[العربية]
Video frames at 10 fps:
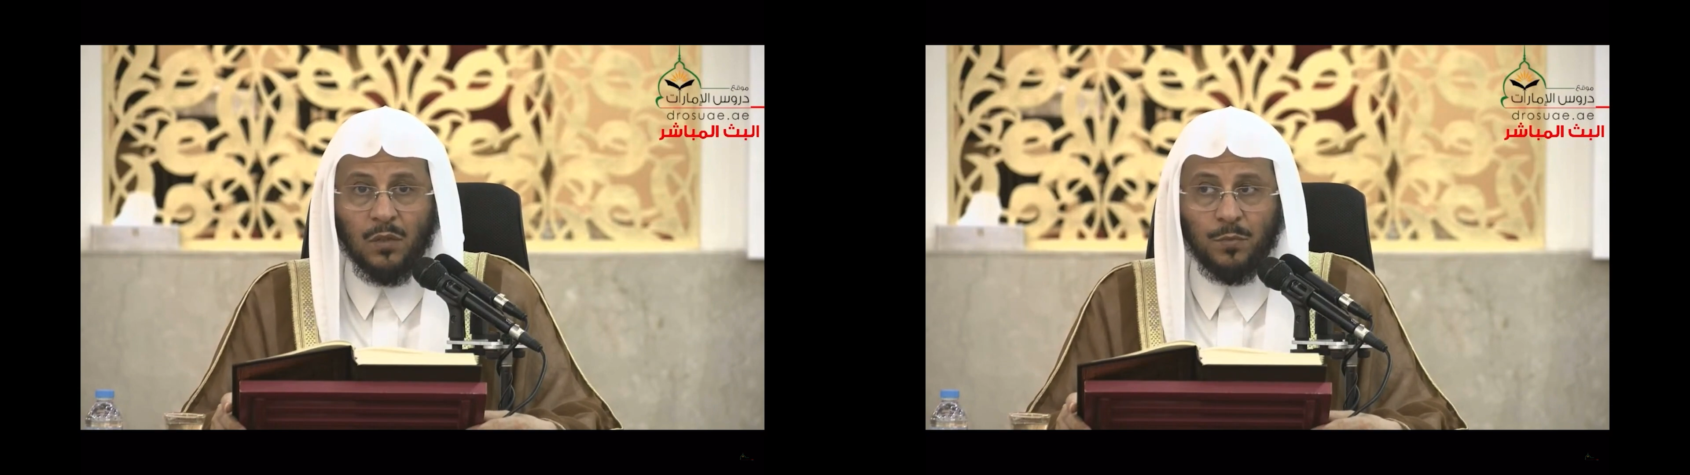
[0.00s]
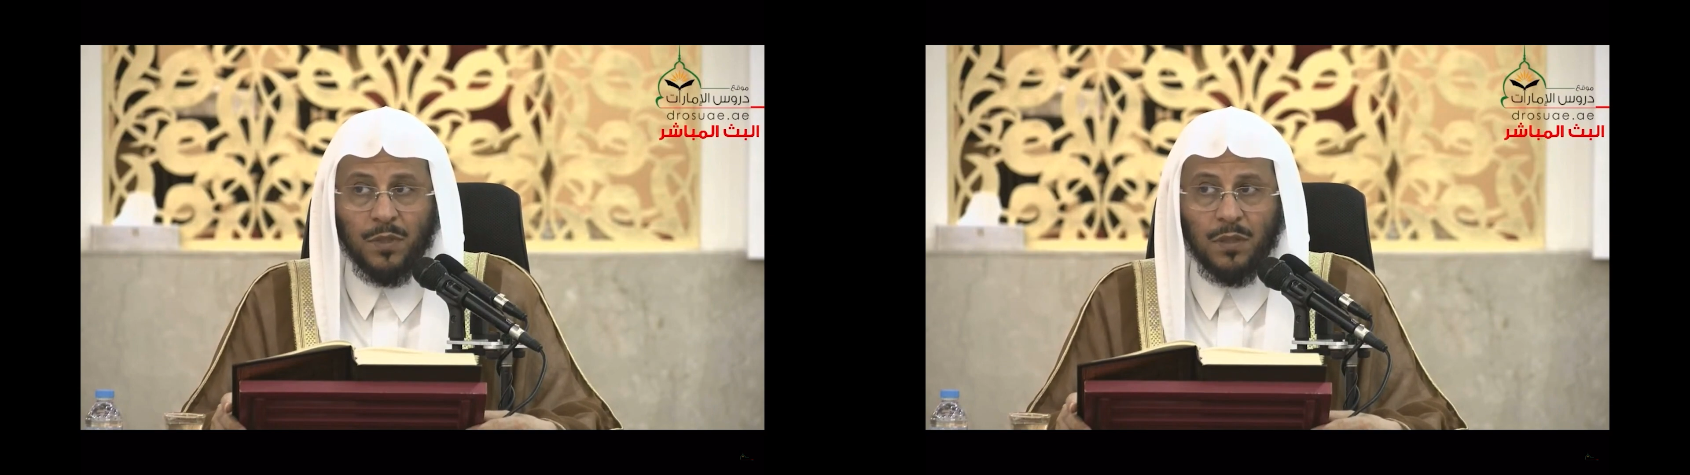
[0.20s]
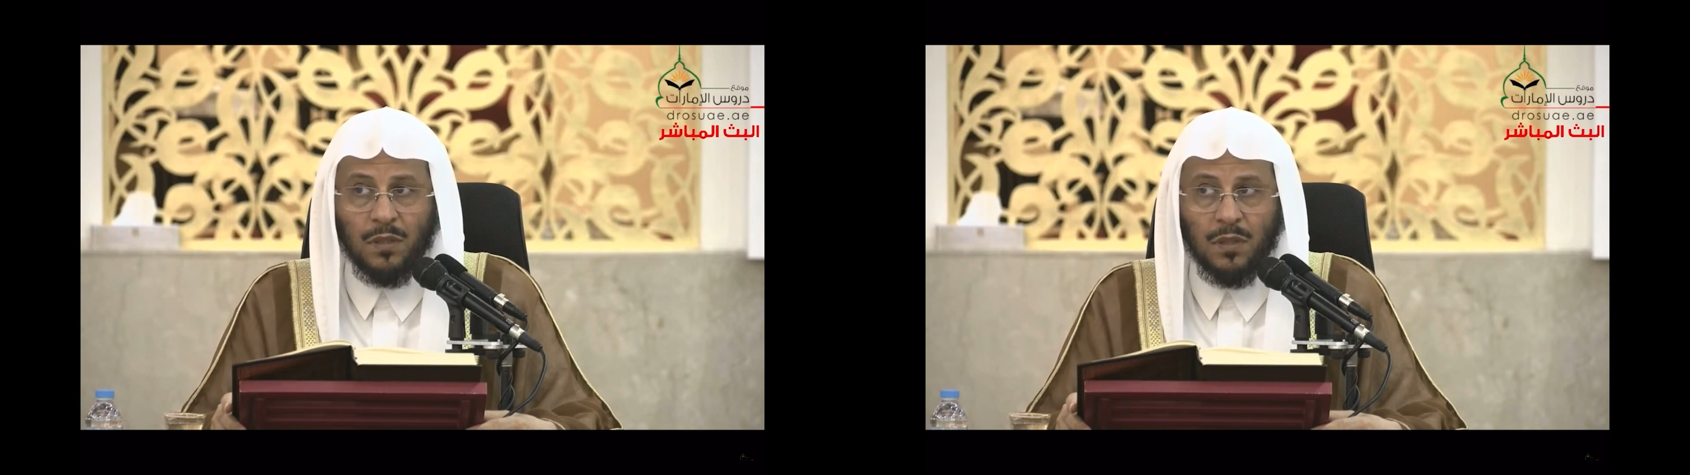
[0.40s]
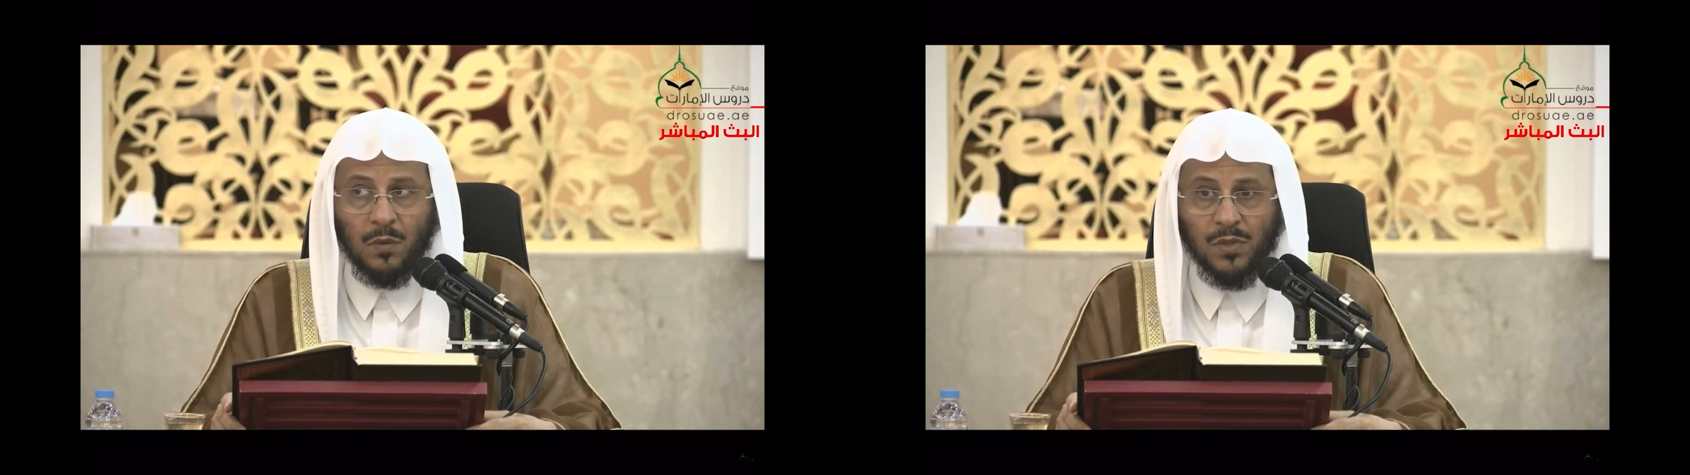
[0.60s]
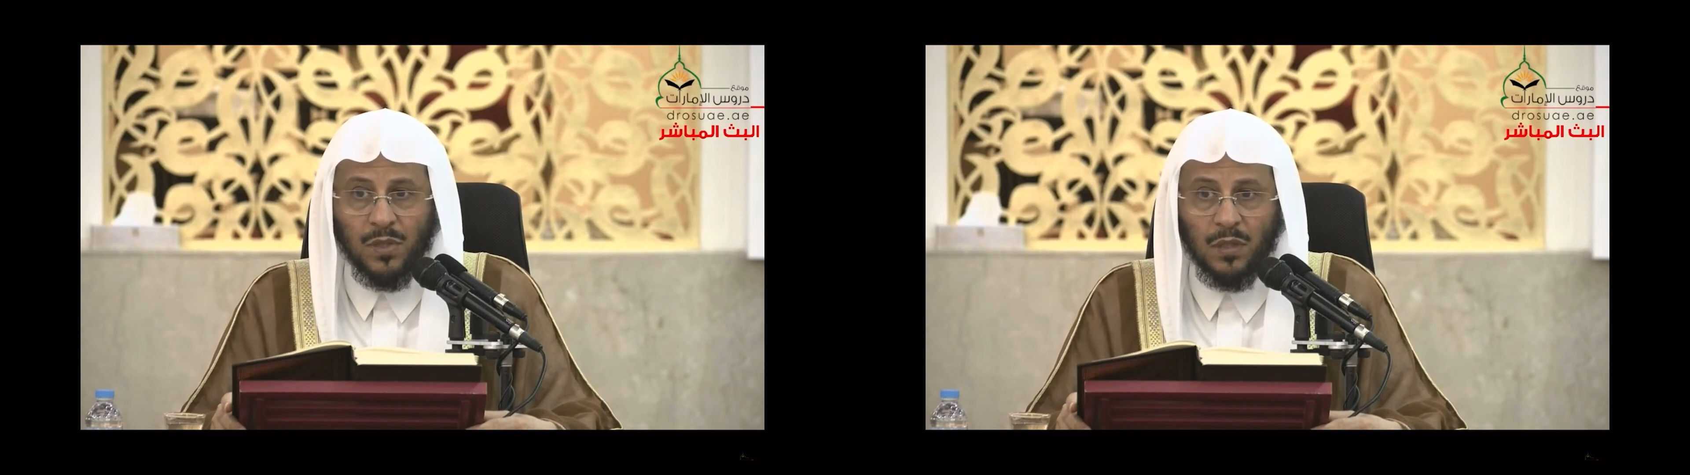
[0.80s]
يوم الدين
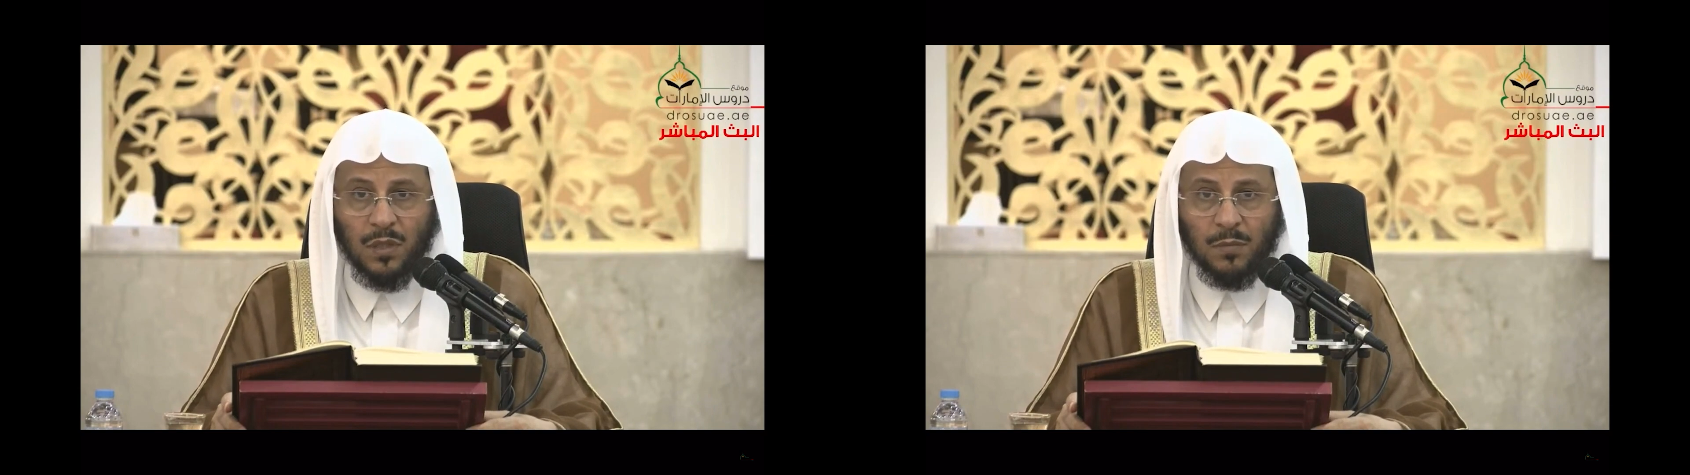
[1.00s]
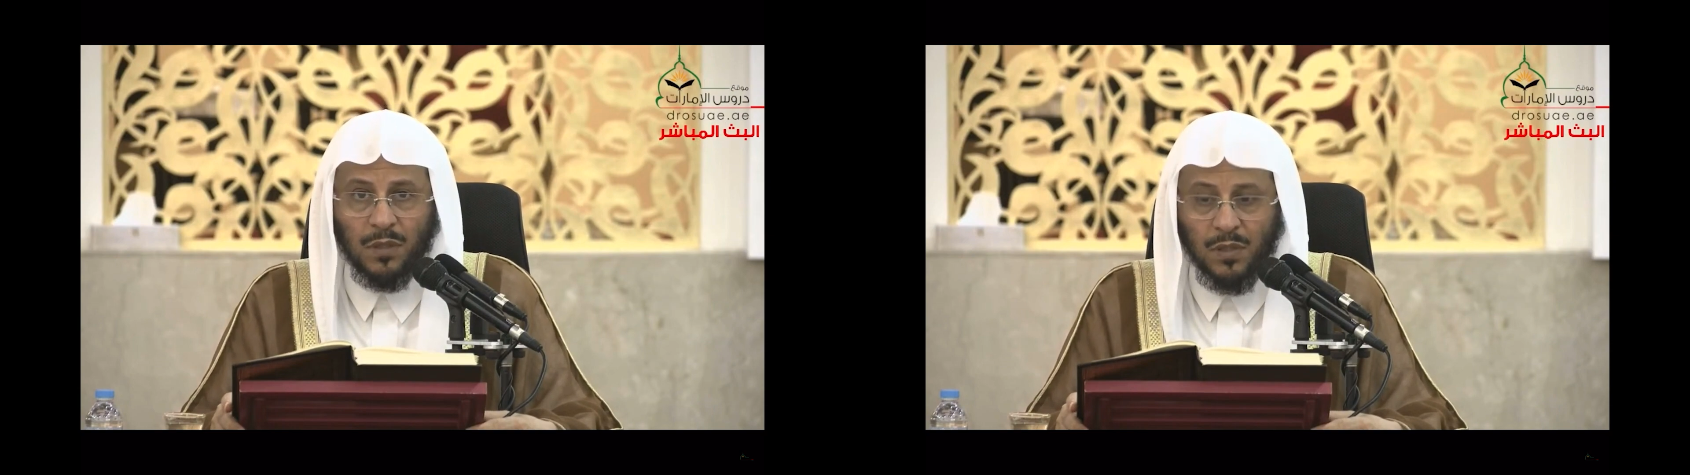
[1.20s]
وسلم